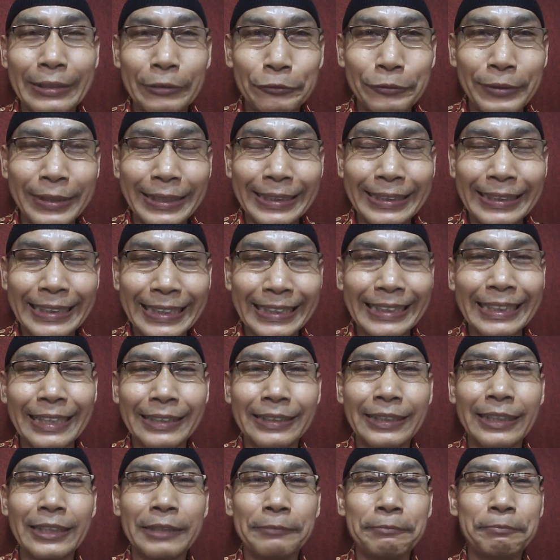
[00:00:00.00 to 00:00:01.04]
ke WC
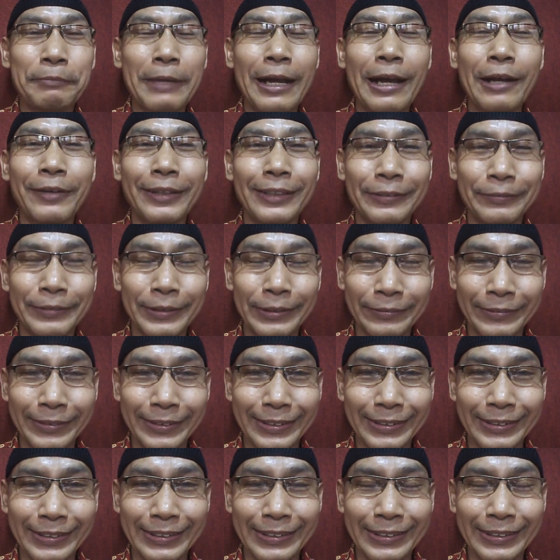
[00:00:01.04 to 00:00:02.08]
saja bawah
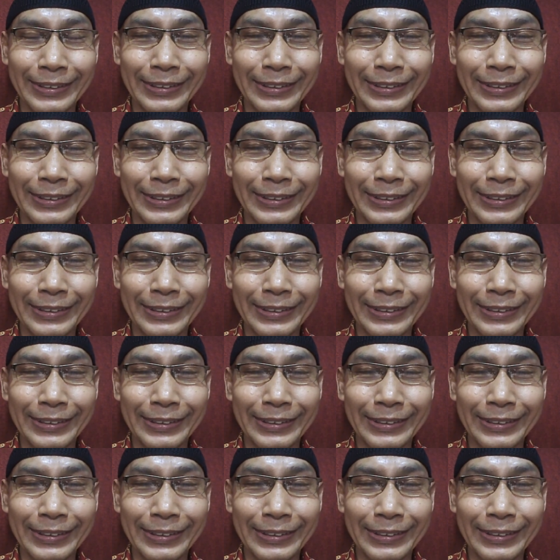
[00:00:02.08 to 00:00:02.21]
teman-teman